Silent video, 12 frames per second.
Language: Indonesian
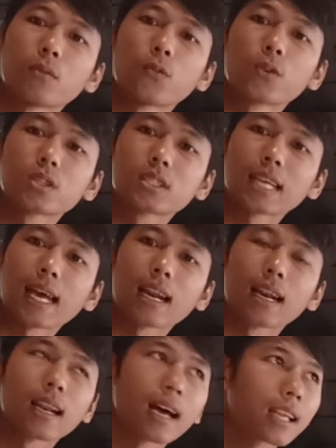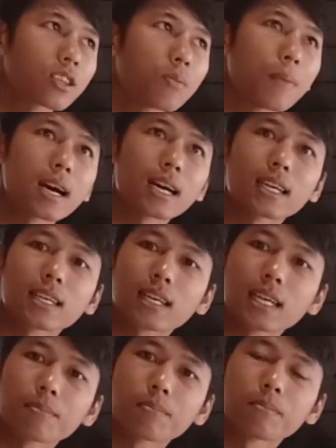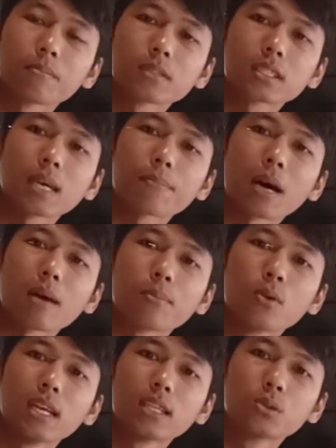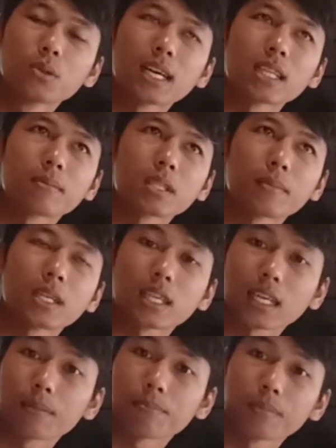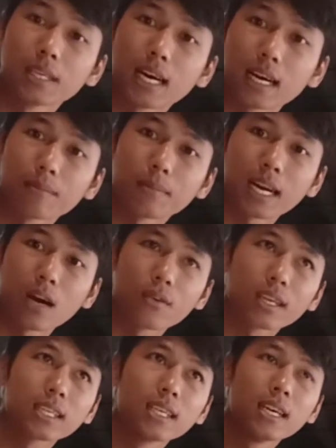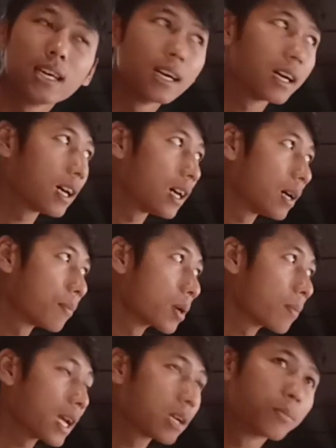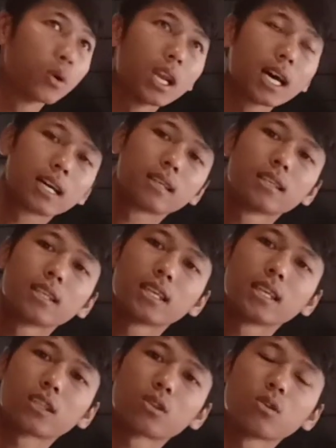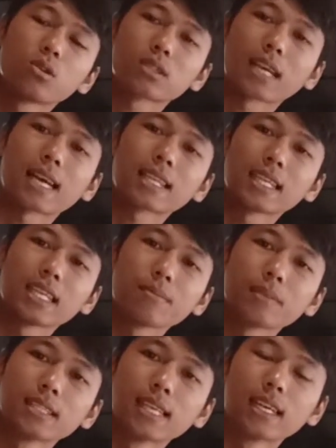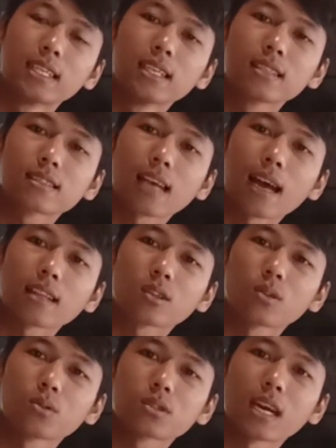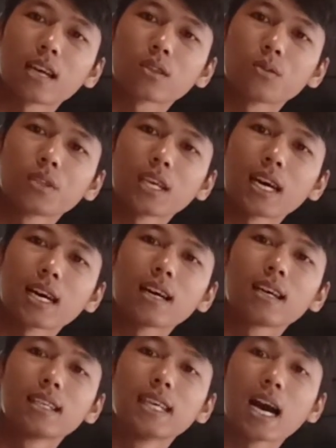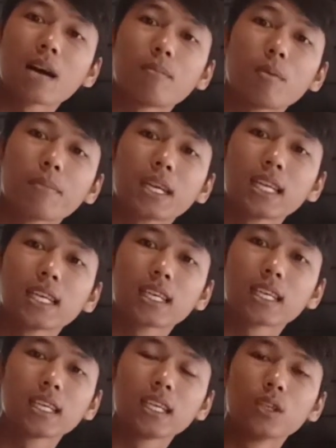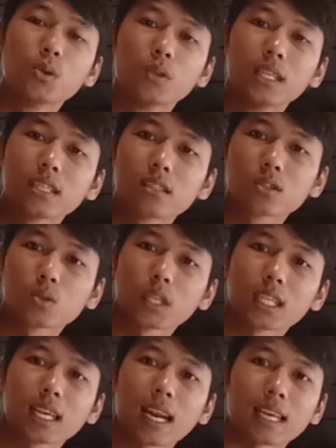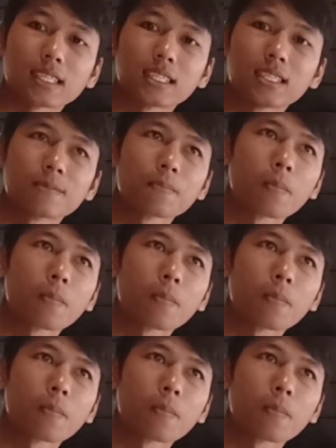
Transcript: futsal atau bahkan klub sepak bola juga teman-teman klub yang menaungi e, bermain bola itu saat ini menjadi satu-satunya yang memiliki unit suite class